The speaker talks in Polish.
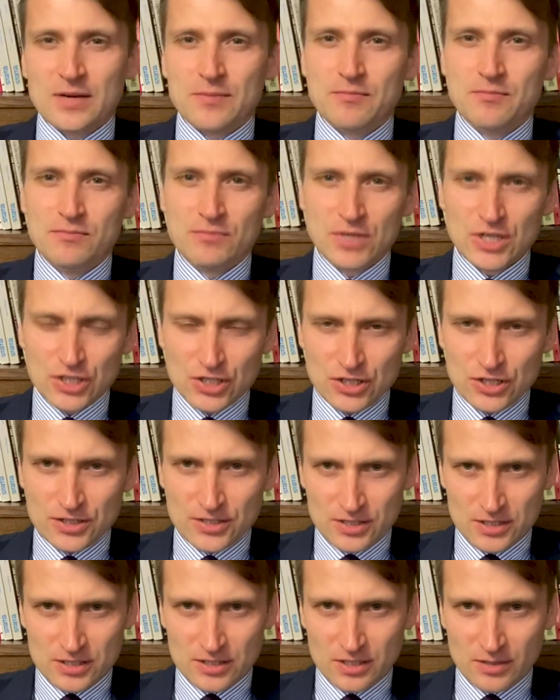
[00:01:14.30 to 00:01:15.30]
myśli
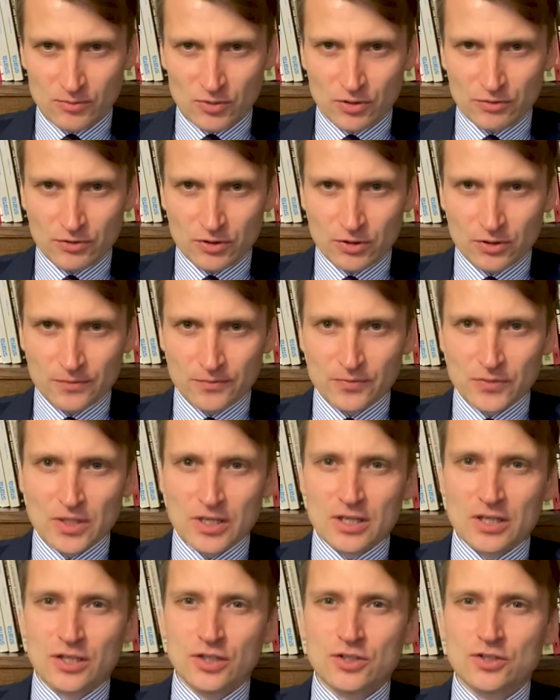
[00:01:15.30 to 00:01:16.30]
systemowo
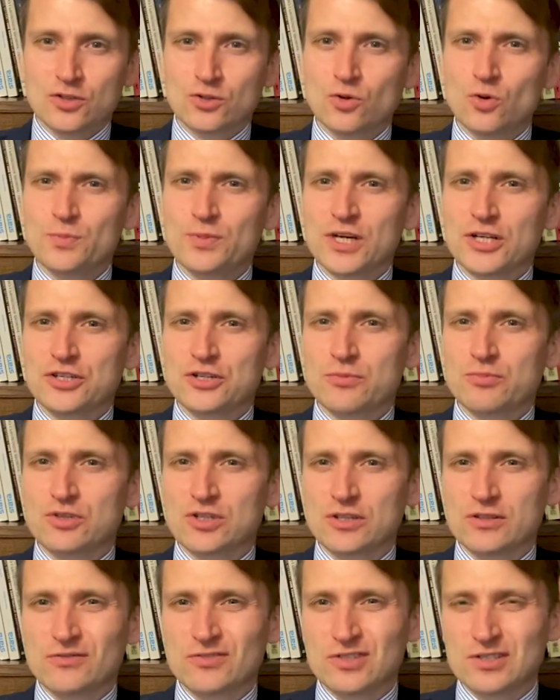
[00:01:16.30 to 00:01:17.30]
i skupia się
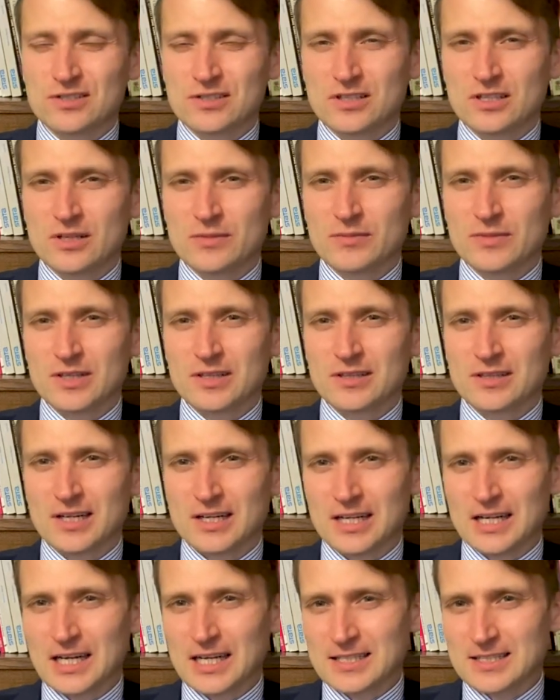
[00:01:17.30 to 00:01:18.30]
przede wszystkim
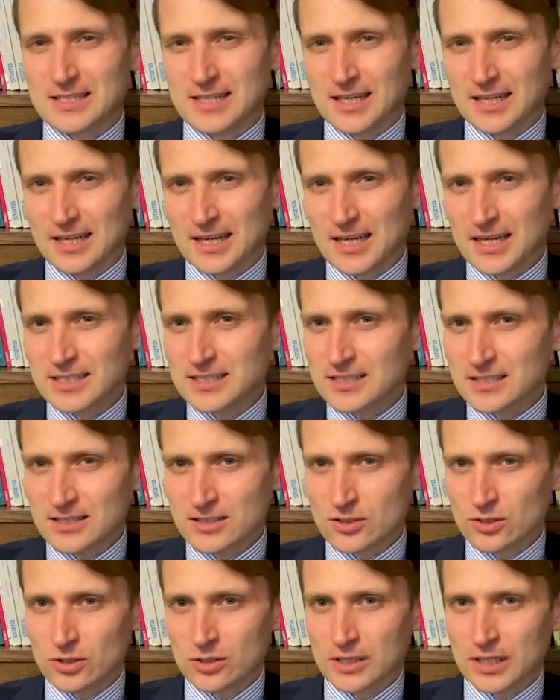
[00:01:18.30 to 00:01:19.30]
na relacjach
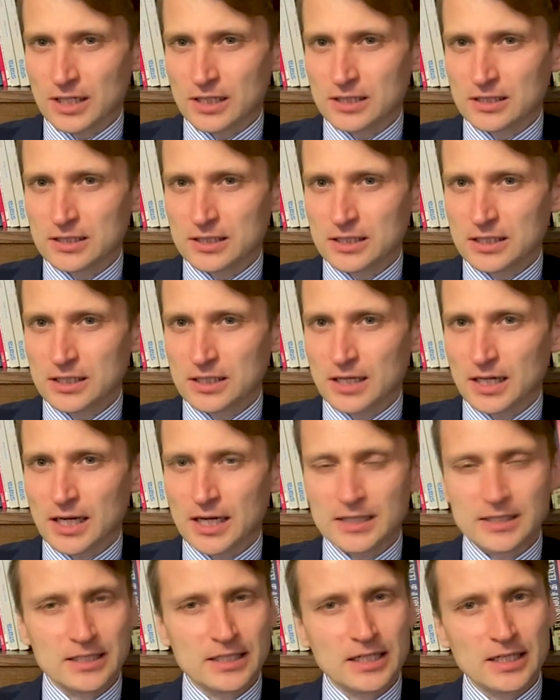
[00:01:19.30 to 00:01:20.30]
esencjonalnych,
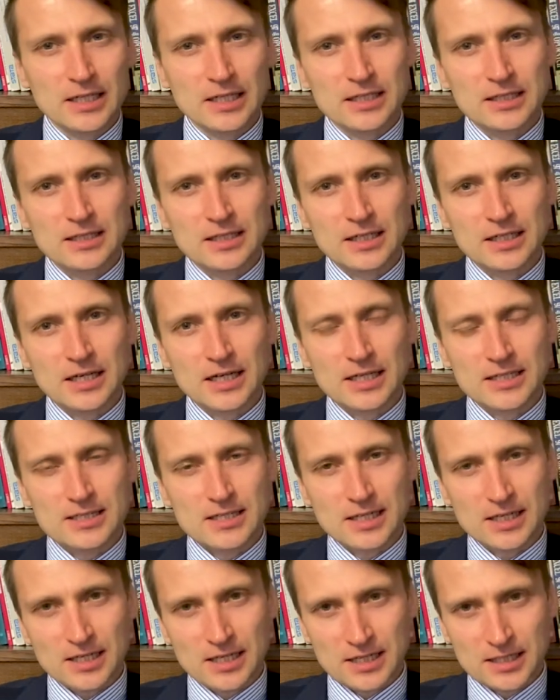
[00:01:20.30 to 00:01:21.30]
a nie na
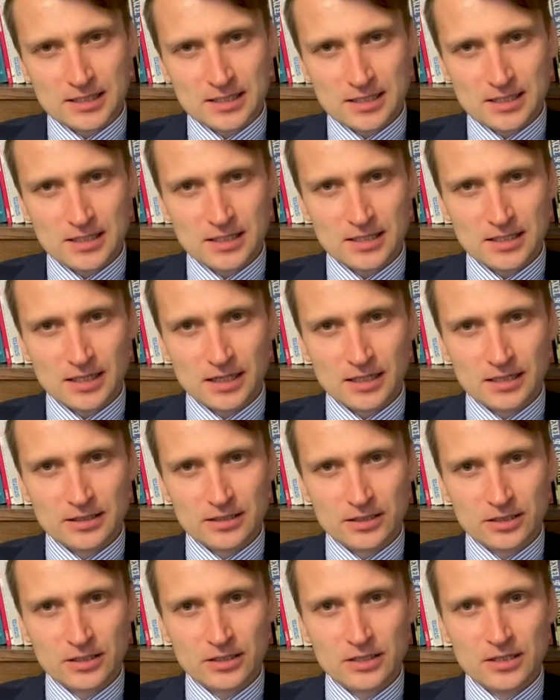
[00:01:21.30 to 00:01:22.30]
relacjach
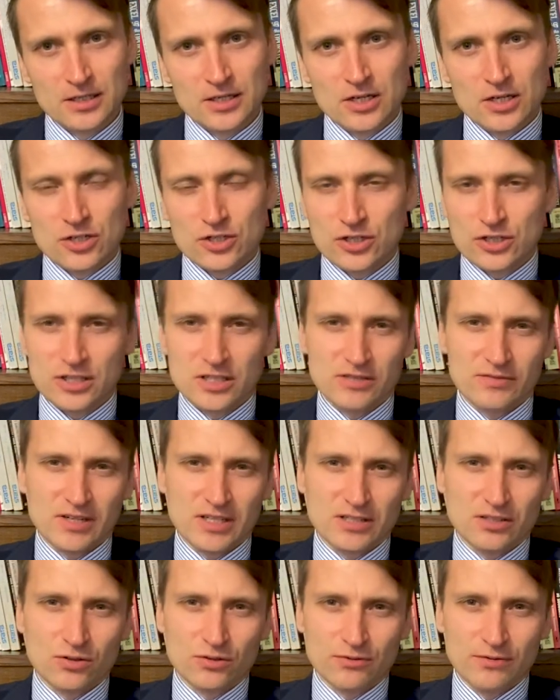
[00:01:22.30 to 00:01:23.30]
akcydentalnych. Czyli nie
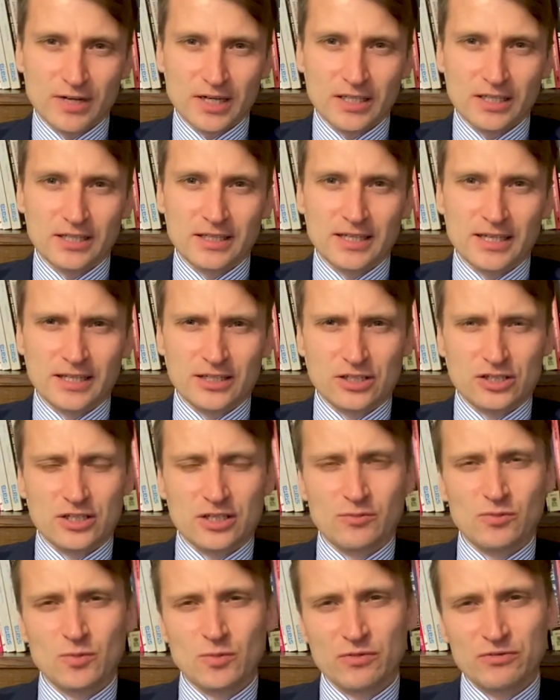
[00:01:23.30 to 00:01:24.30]
zwraca uwagi na jakieś
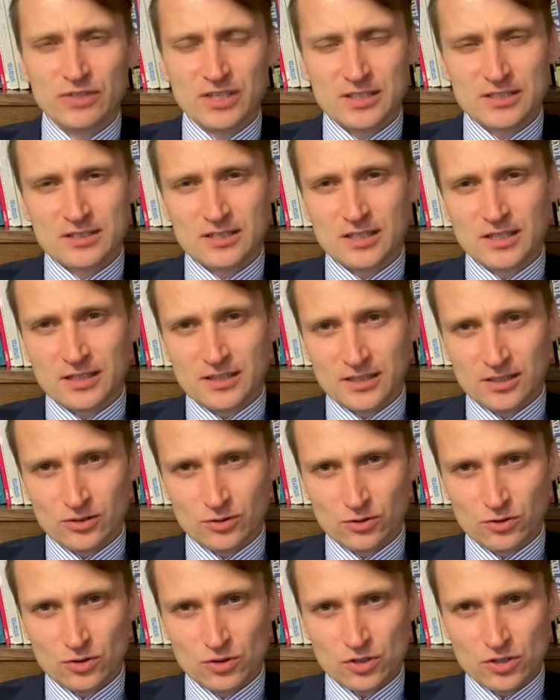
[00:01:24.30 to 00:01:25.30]
tam opowiastki
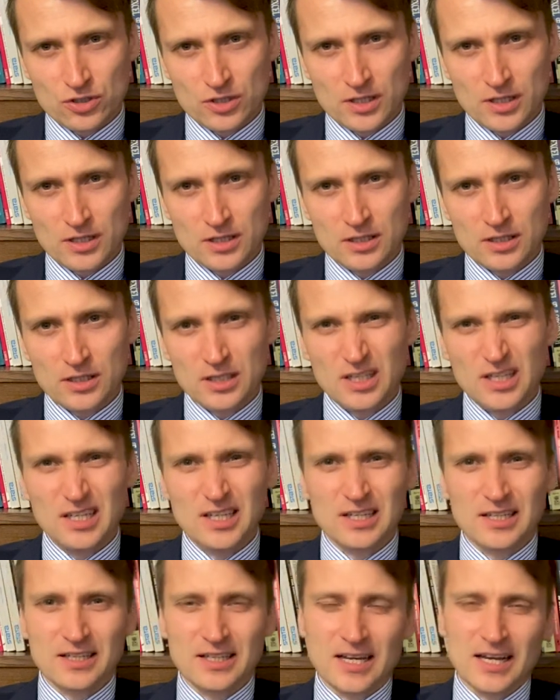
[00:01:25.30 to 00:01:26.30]
anegdotyczne
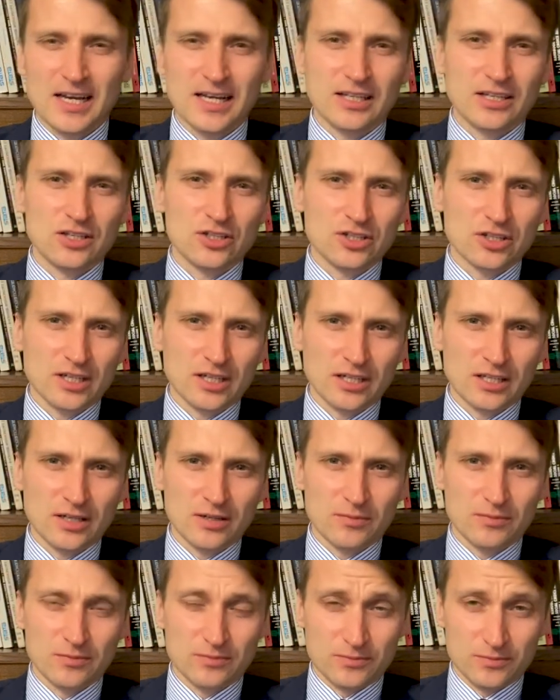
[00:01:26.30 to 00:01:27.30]
i na jakieś
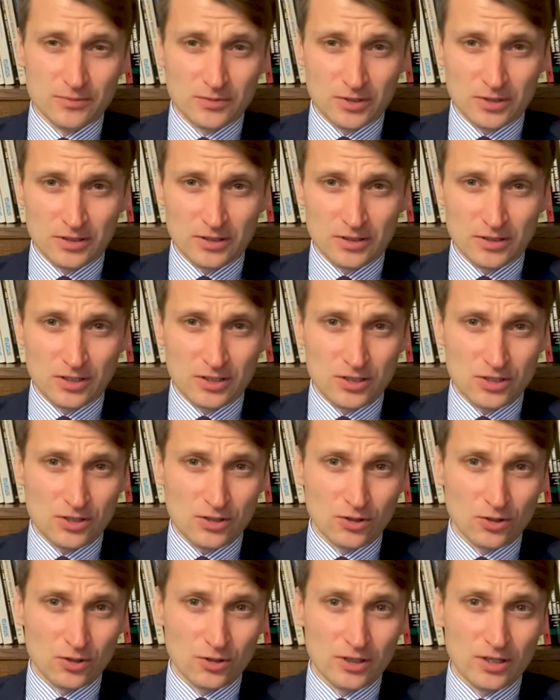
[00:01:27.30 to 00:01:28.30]
takie e,
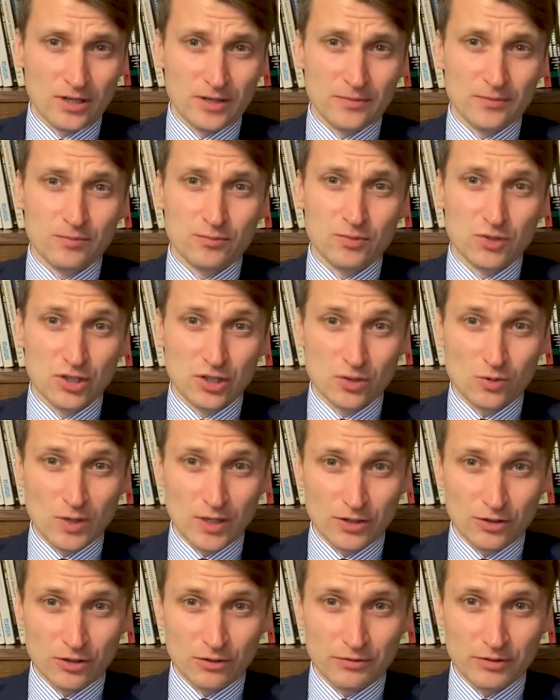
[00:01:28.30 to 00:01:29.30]
historie
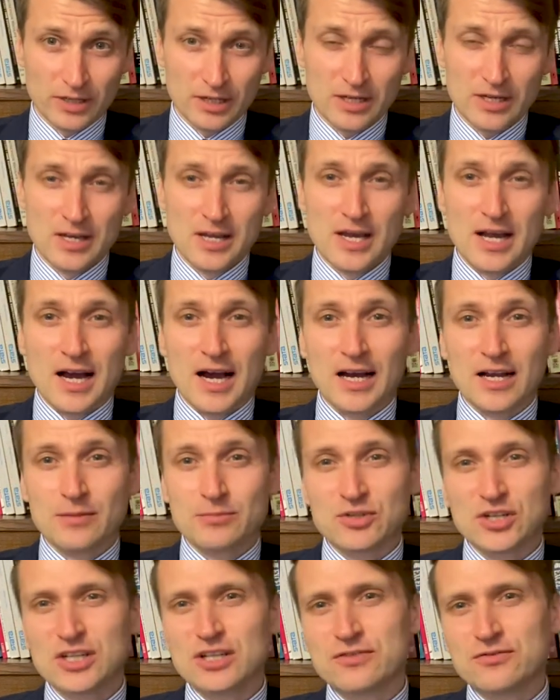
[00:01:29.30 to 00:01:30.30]
przykładowe, ale
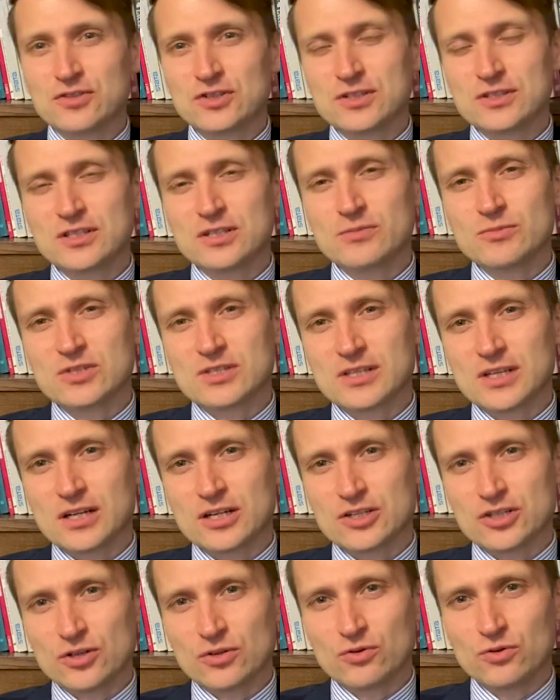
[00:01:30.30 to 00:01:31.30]
przede wszystkim
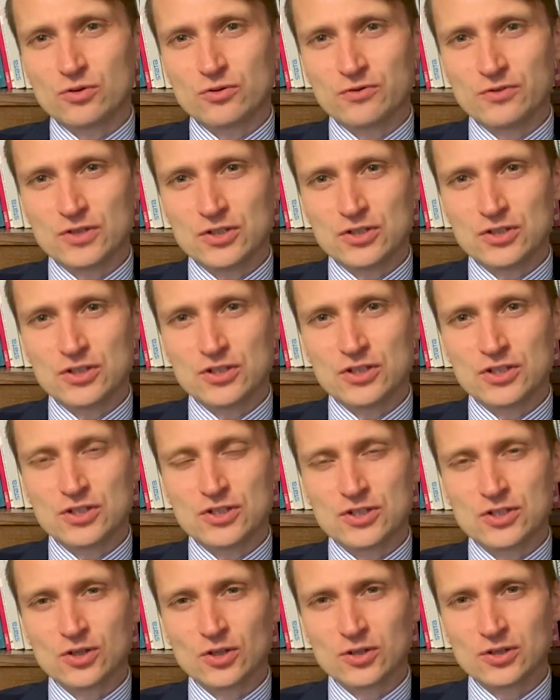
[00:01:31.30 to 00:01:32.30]
stara się uchwycić
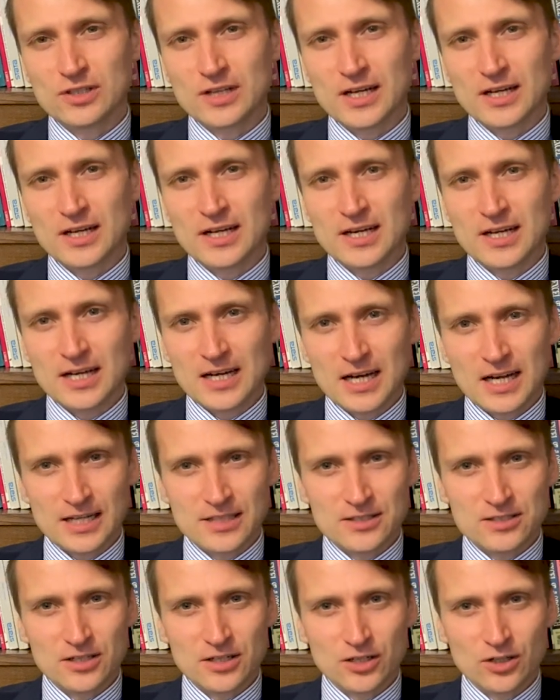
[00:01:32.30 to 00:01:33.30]
istotę
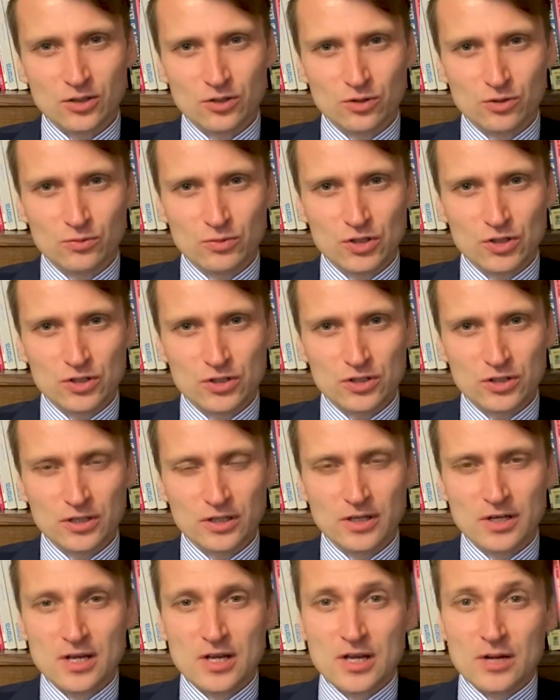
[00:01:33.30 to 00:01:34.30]
relacji
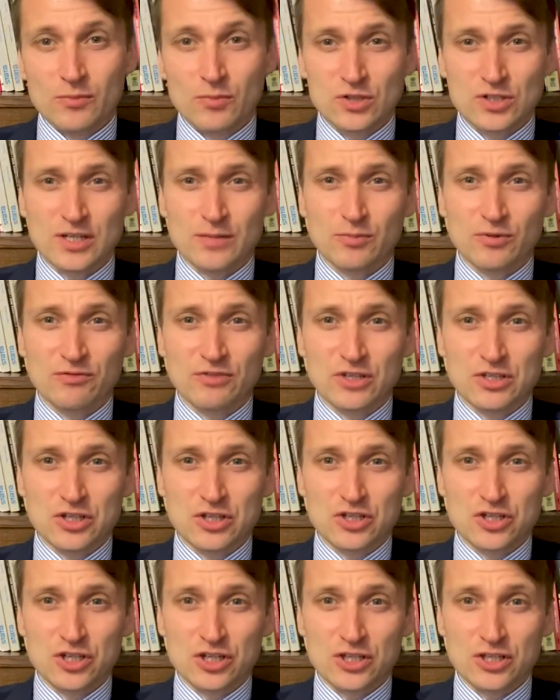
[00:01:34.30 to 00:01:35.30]
ekonomicznych. Można
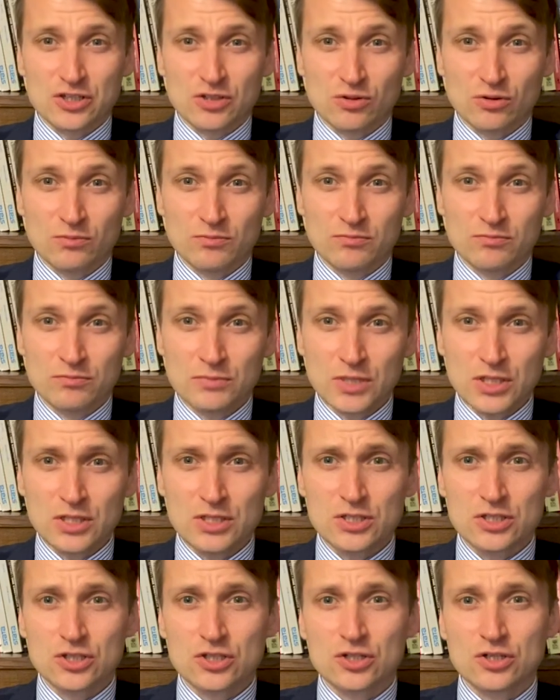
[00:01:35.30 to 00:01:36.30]
powiedzieć, że jest to
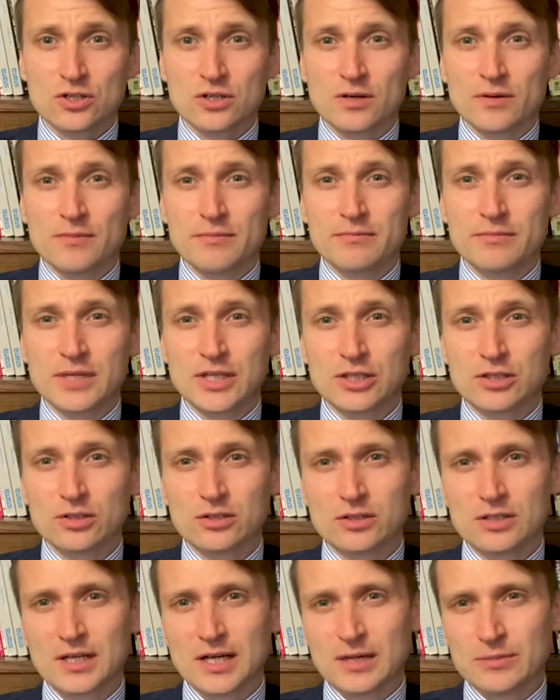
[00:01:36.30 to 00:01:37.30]
mistrz
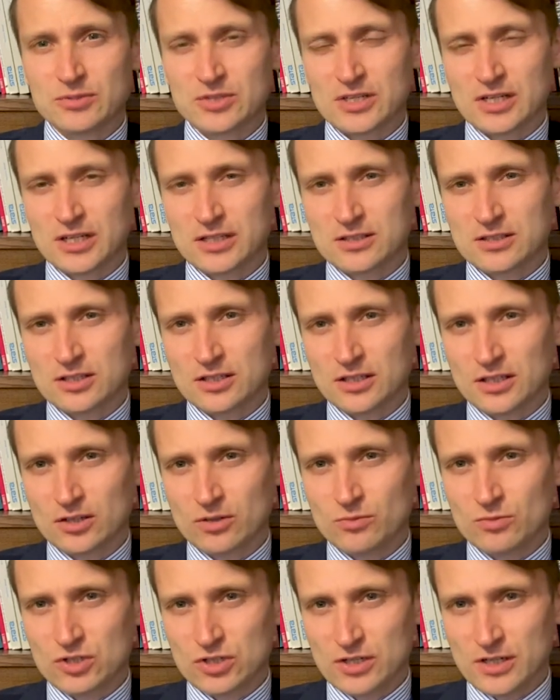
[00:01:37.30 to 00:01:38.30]
metody
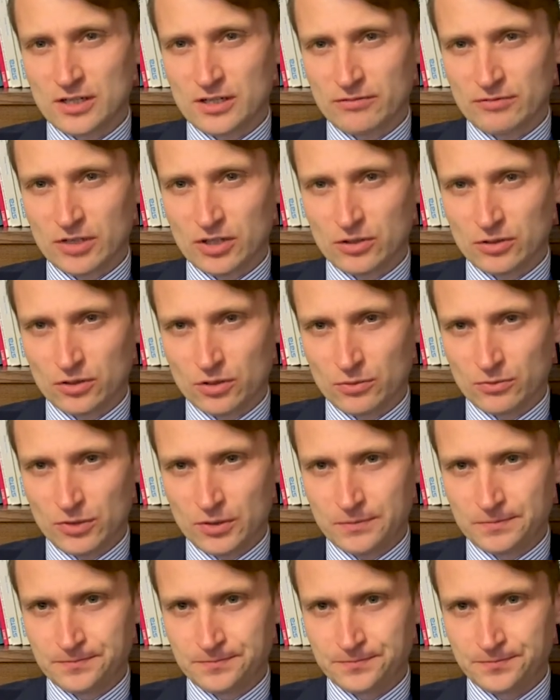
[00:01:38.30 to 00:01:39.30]
abstrakcyjnego myślenia w
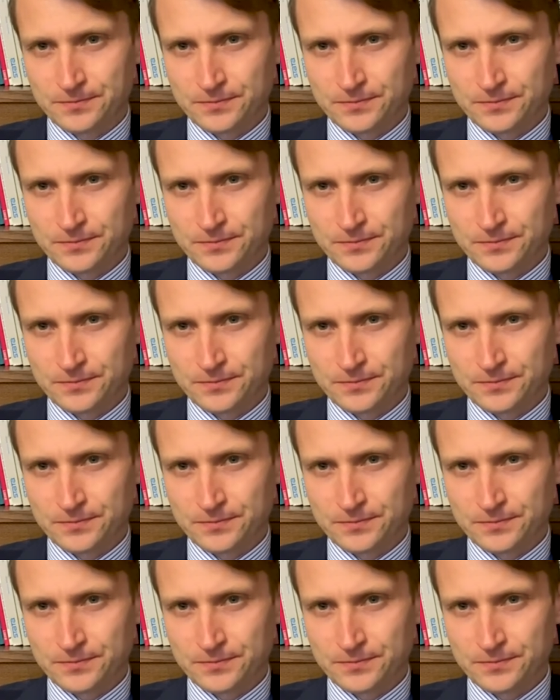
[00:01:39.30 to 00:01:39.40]
ekonomii